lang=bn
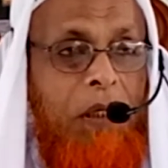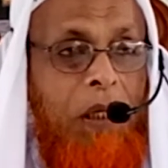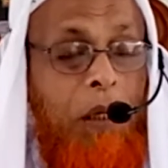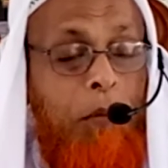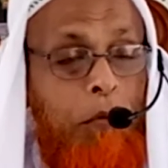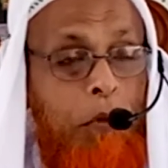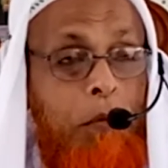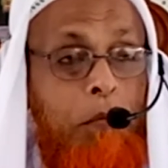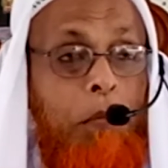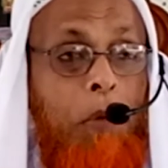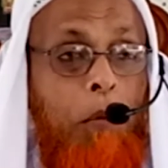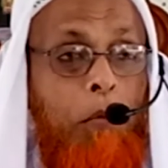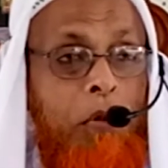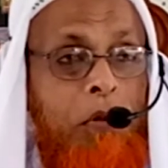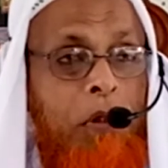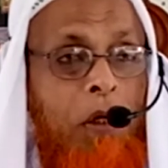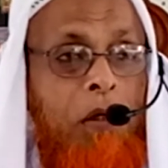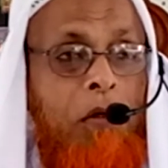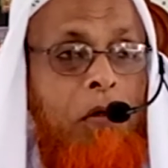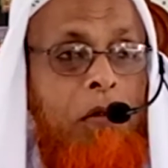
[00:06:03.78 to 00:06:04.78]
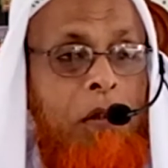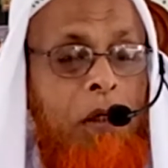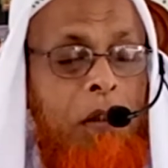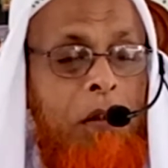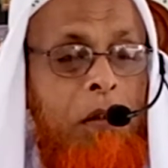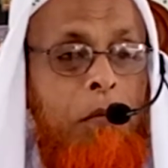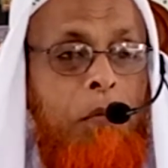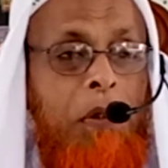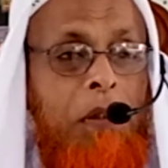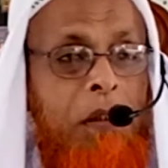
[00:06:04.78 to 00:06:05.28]
এমন ব্যবসার কথা
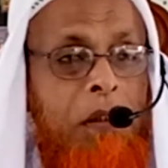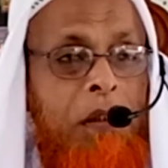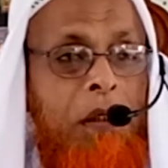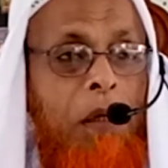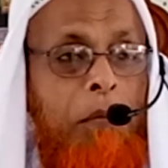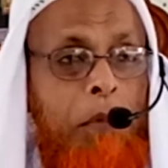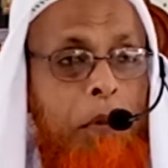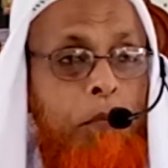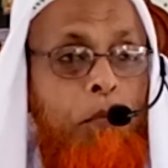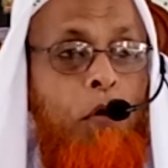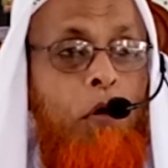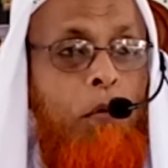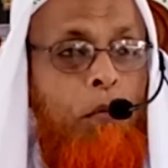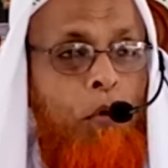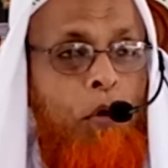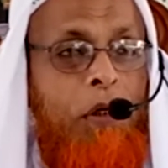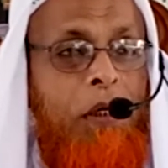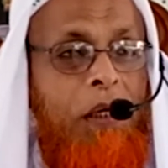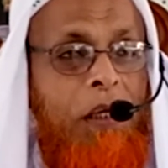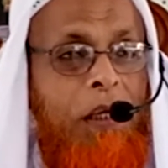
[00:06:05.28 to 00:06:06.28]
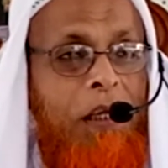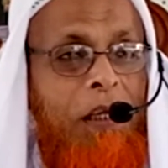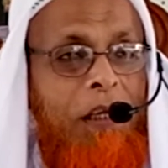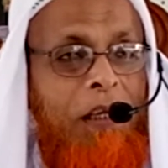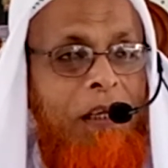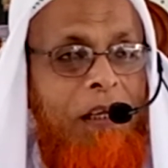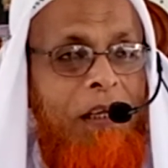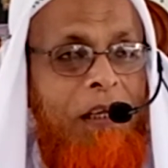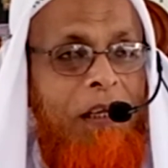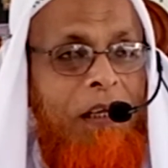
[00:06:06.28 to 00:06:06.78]
তোমাদেরকে আমি বলবো কি
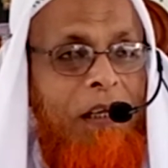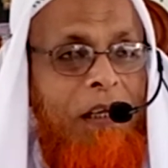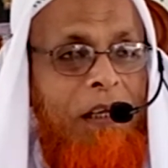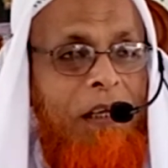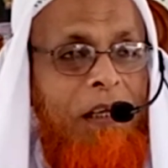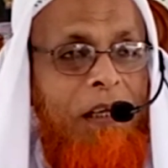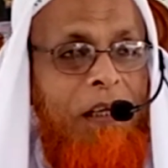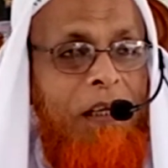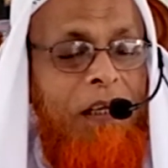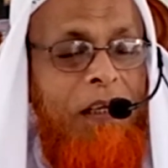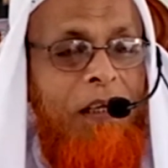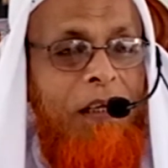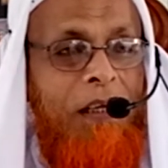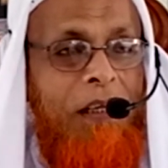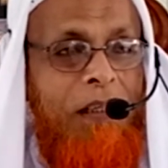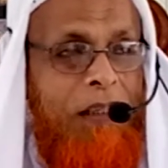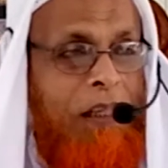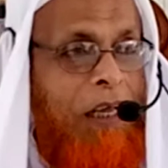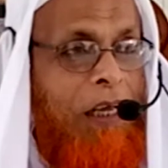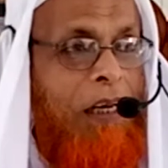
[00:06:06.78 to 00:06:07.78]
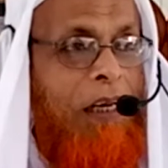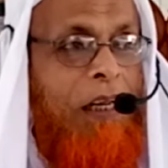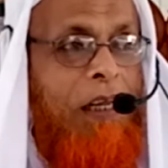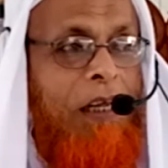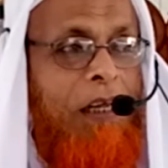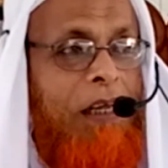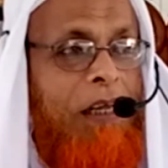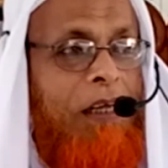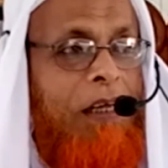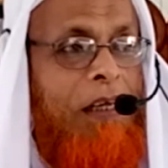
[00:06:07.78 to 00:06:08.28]
তাহলে
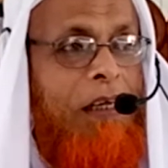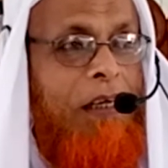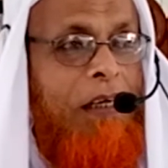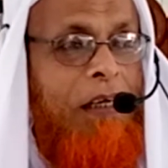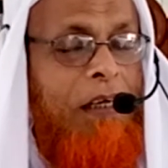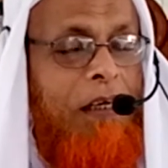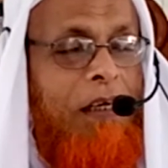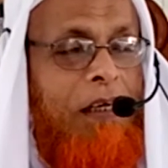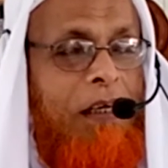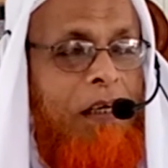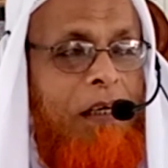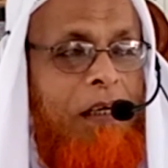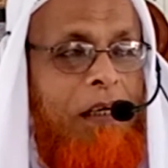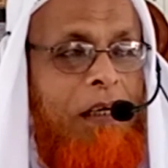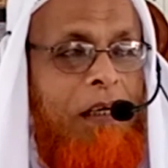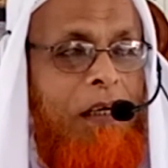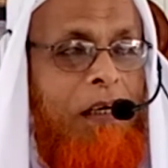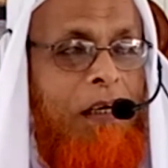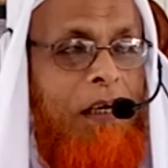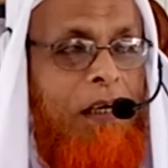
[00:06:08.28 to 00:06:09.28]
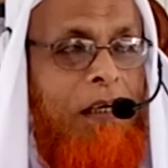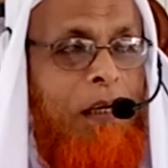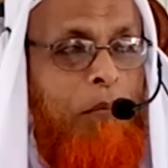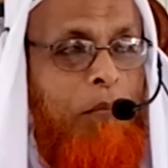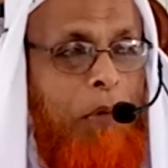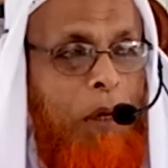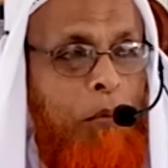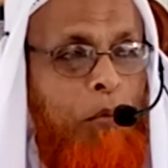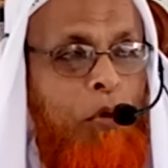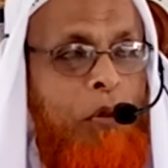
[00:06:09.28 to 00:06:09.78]
এটা
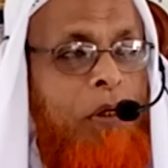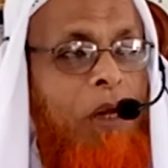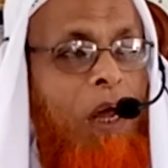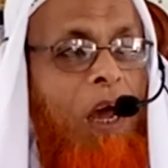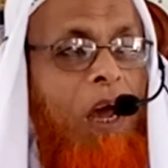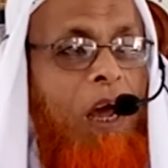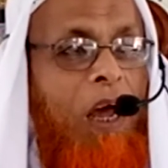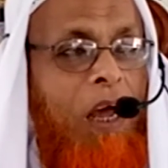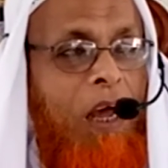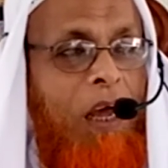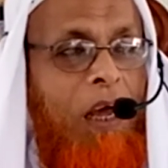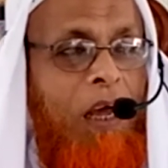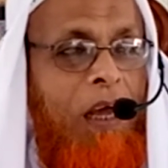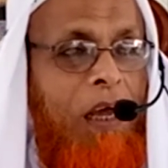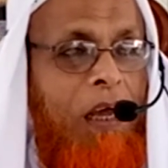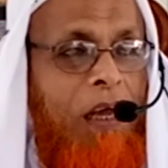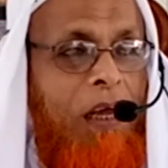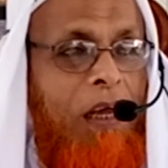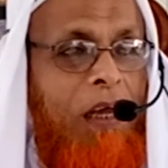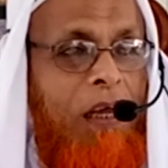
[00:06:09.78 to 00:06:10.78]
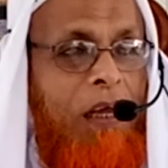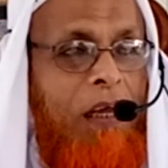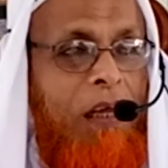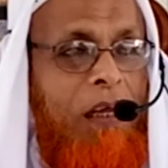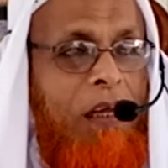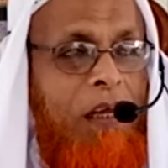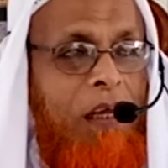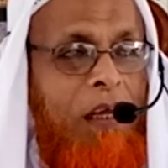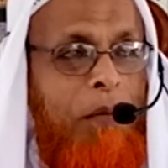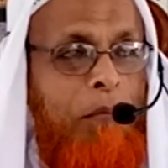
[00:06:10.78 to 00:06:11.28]
ব্যবসা
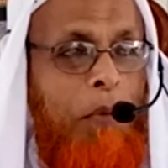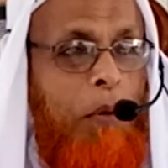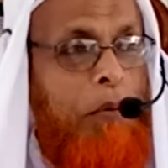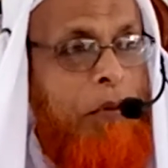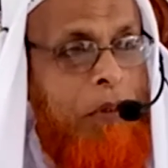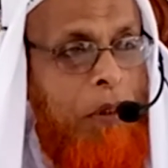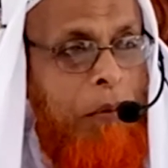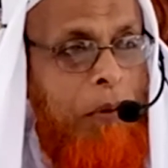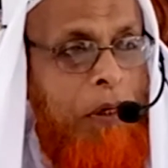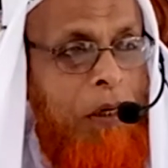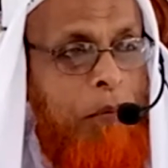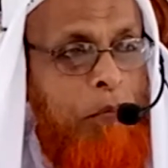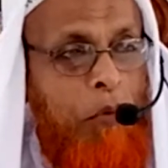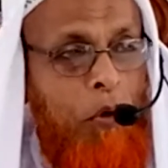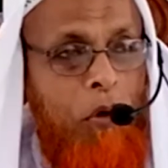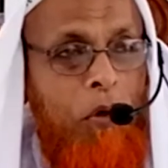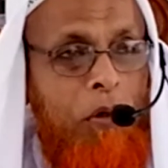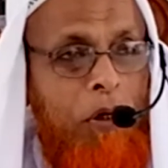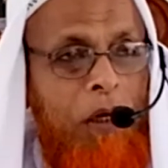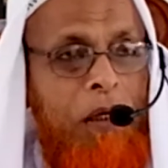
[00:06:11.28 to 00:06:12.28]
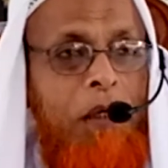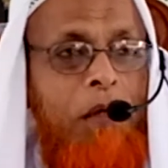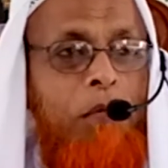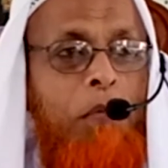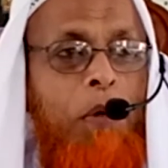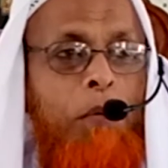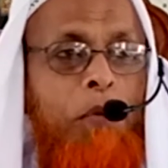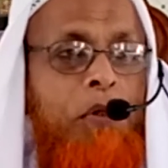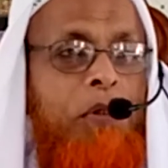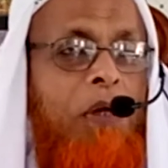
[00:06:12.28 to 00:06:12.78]
ব্যবসা মানে পরকালীন
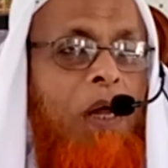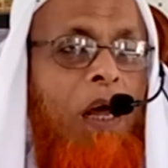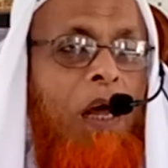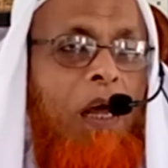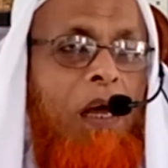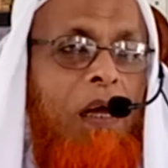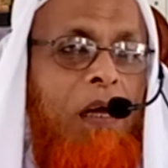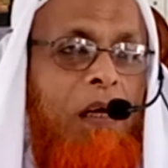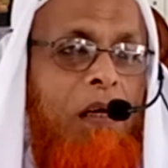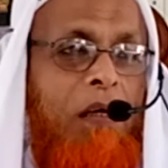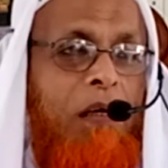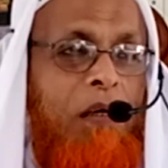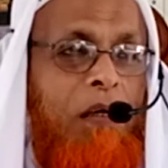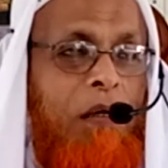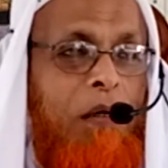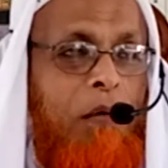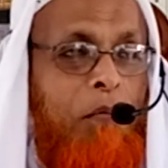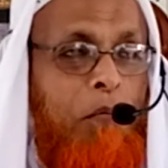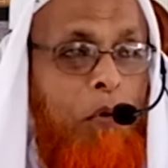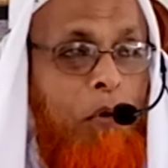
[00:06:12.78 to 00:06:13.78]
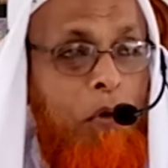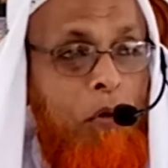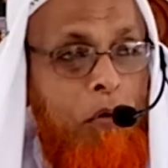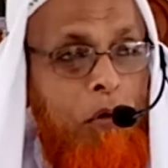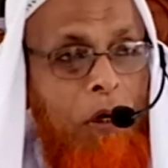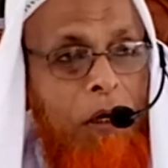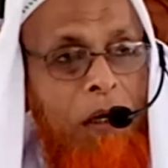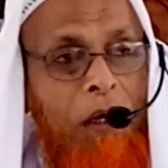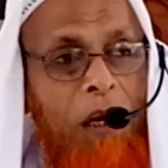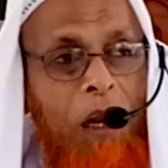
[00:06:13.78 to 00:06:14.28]
ব্যবসা
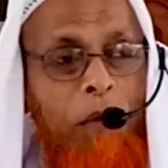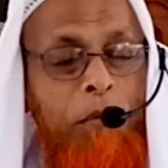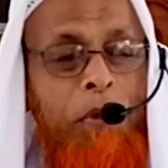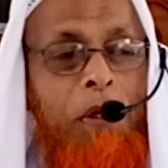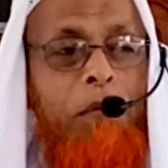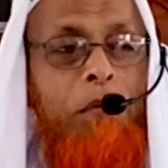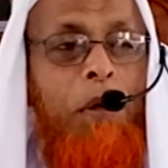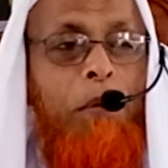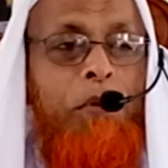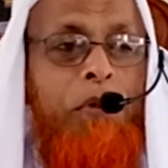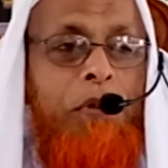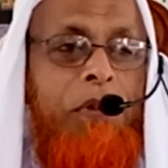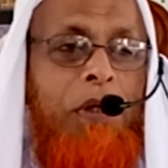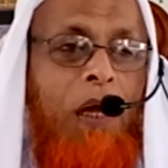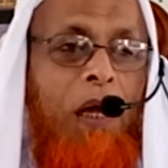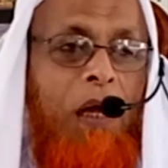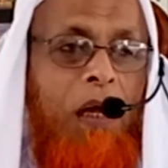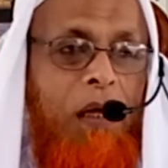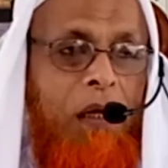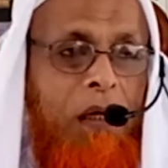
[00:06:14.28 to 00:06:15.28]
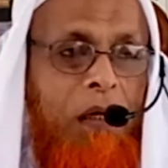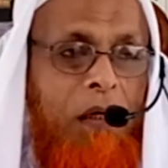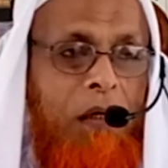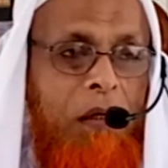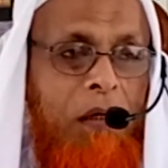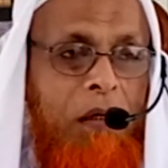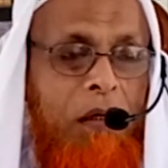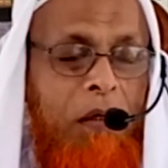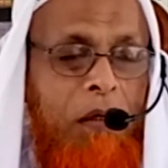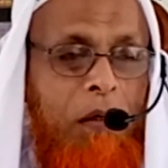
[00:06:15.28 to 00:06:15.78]
পরকালীন লাভের ব্যবসা
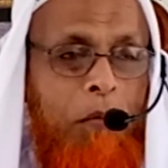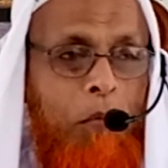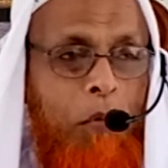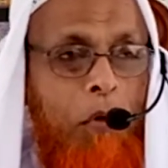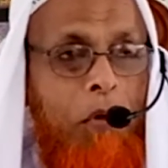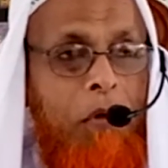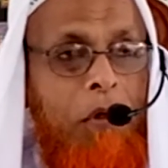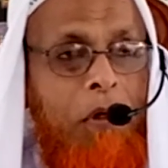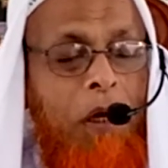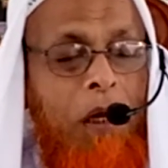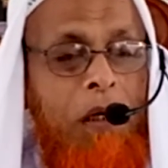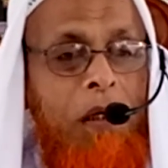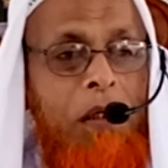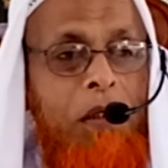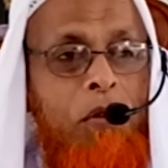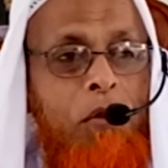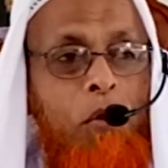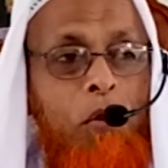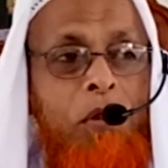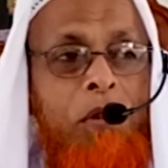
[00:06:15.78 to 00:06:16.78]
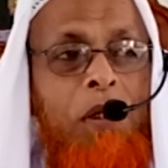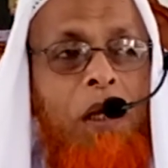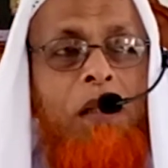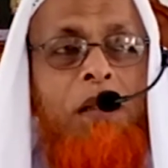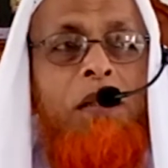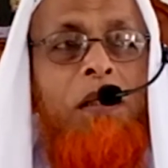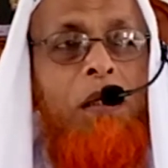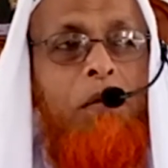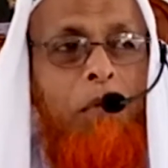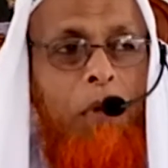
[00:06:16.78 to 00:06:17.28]
পরকালীন সুখ
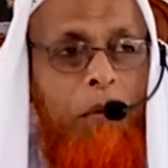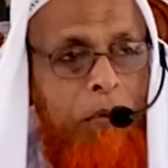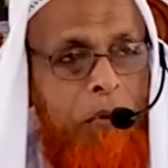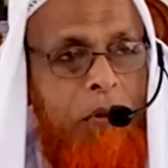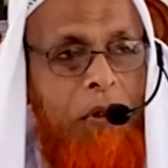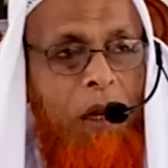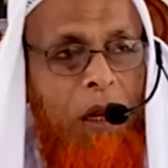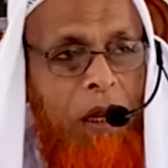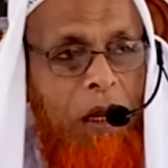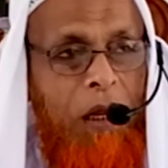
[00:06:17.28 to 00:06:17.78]
শান্তির ব্যবসা